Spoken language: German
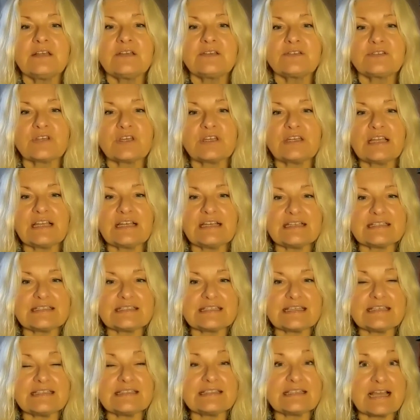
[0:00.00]
sondern
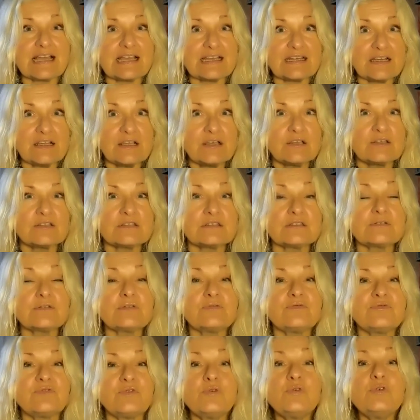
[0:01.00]
es ist ein
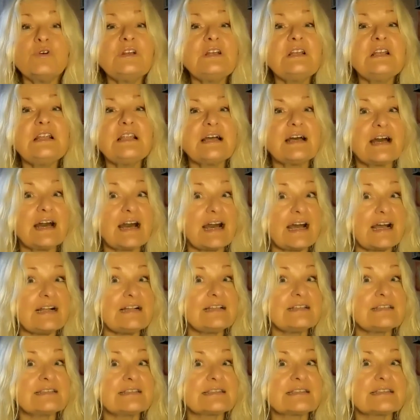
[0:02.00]
sowohl
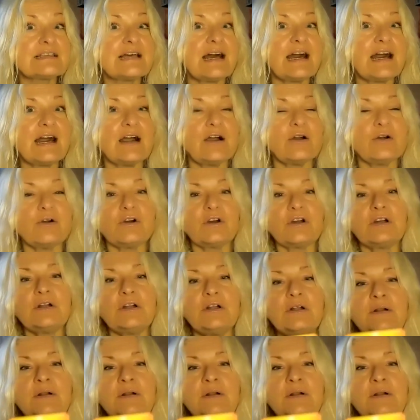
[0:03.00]
als auch.